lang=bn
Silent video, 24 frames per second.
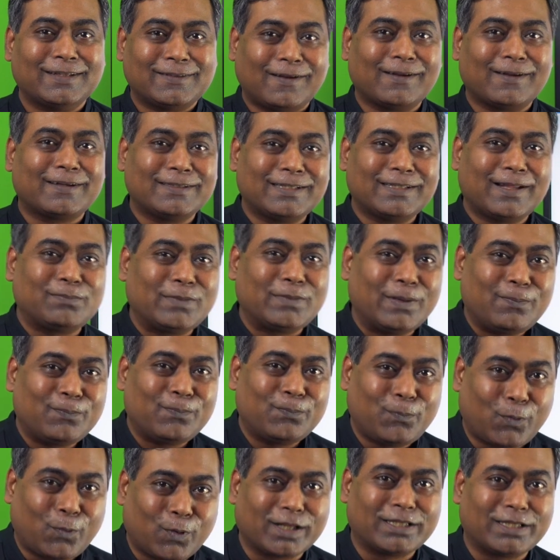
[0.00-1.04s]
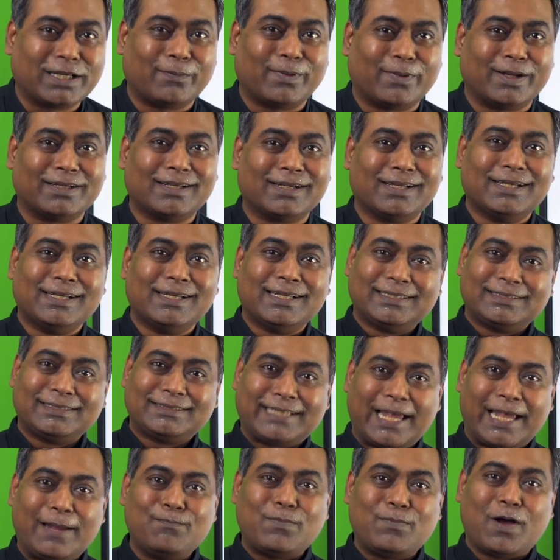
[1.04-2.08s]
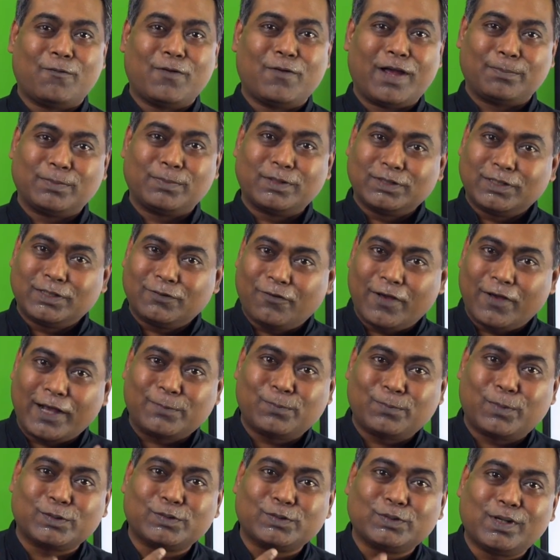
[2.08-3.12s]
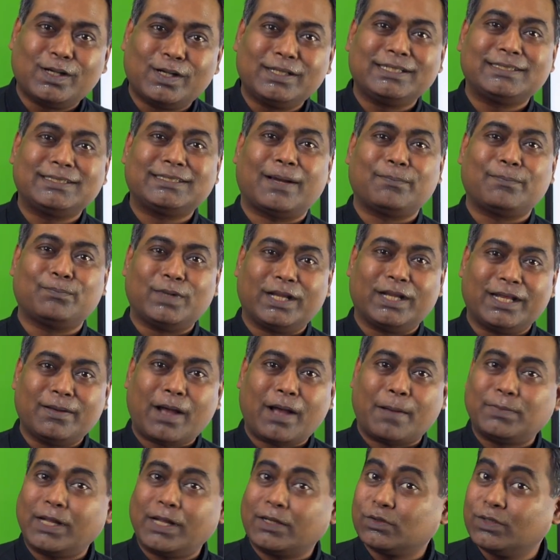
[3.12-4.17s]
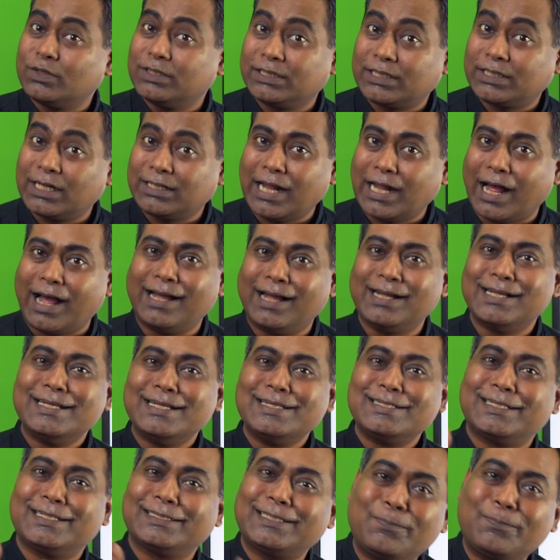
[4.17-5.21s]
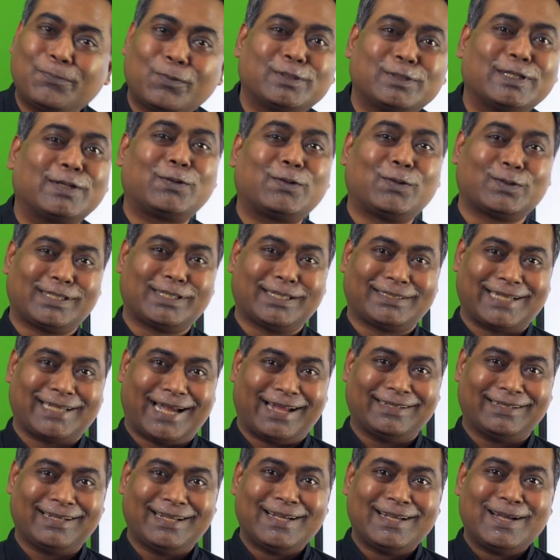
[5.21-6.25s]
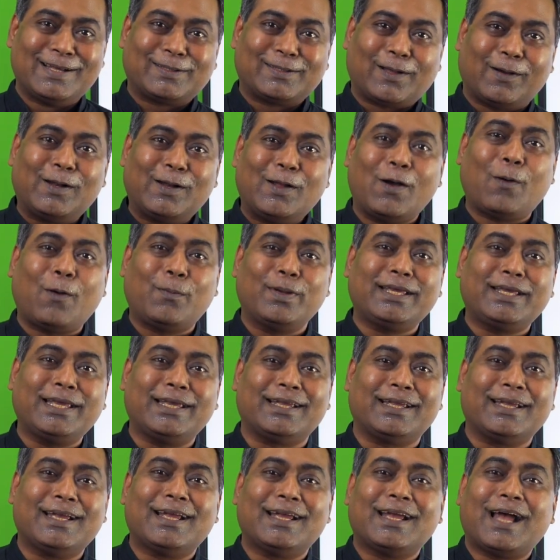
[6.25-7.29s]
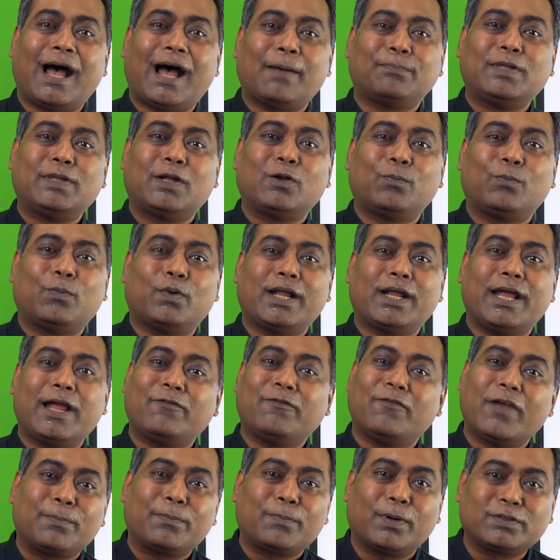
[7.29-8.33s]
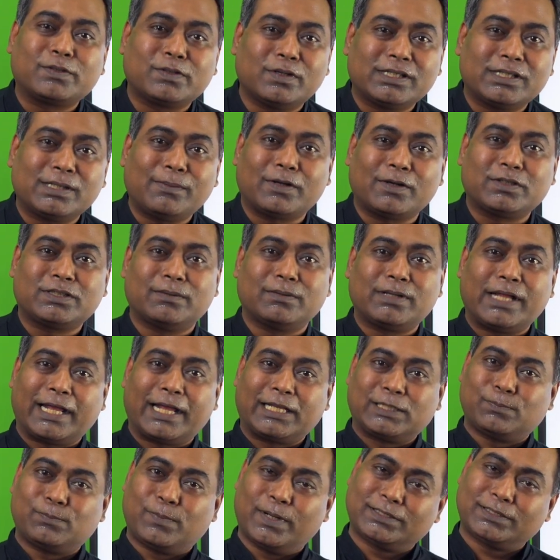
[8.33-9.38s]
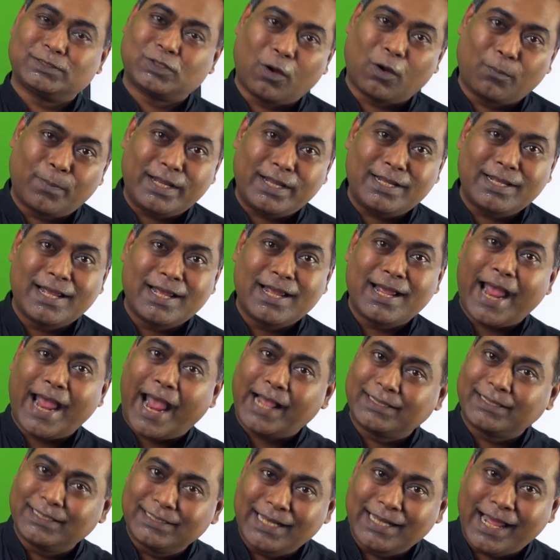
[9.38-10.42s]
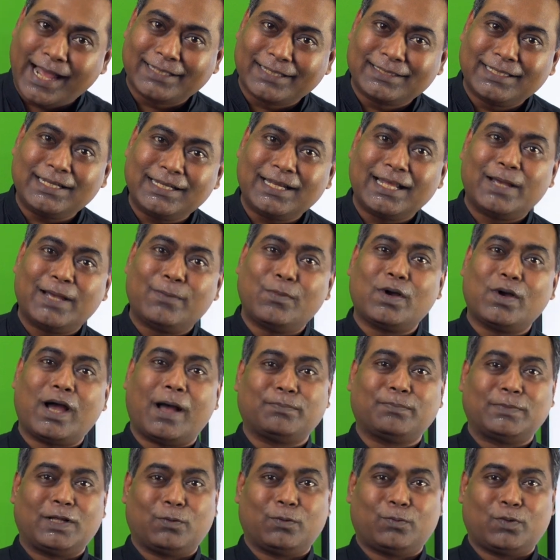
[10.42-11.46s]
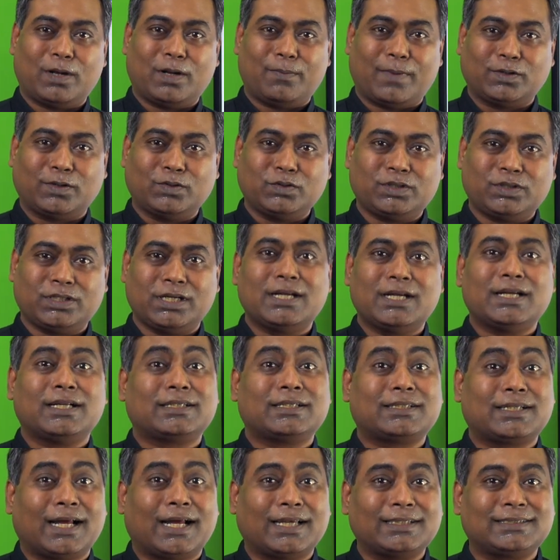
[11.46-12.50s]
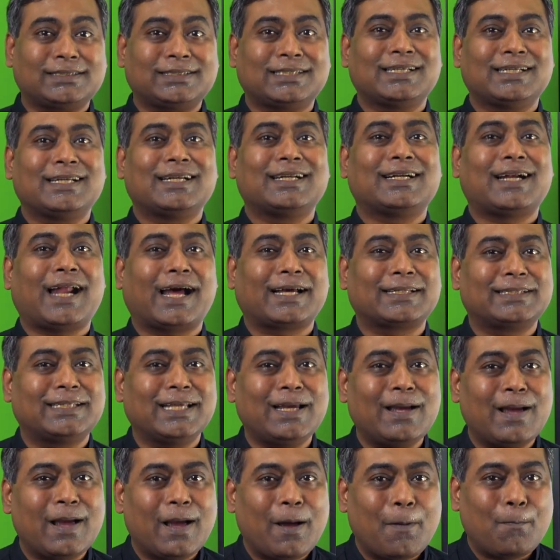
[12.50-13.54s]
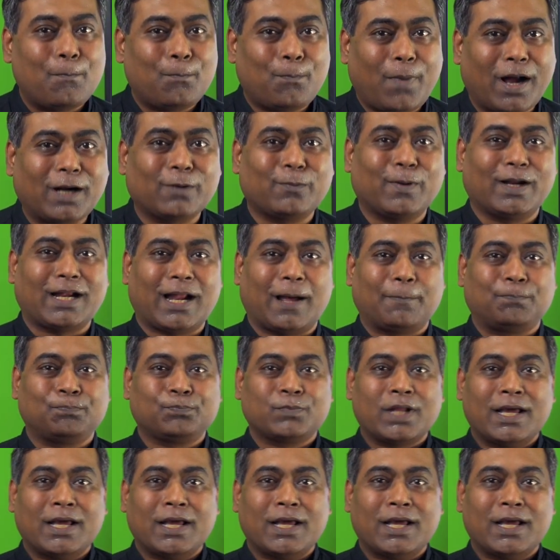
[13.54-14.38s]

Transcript: তাহলে কিন্তু আপনি পড়ে যাবেন সেমভাবে আপনি যদি ফেক পার্সোনালিটির সামনে আপনি আসলে যেটা না সেটা প্রজেক্ট করতে চান তাহলে হবে কি আপনার উপরে এই ফেক পার্সোনালিটি মানুষের সামনে এক্সপ্রেসড হবেই একদিন না একদিন এবং আপনার উপরে মানুষ ট্রাস্ট রাখতে পারবে না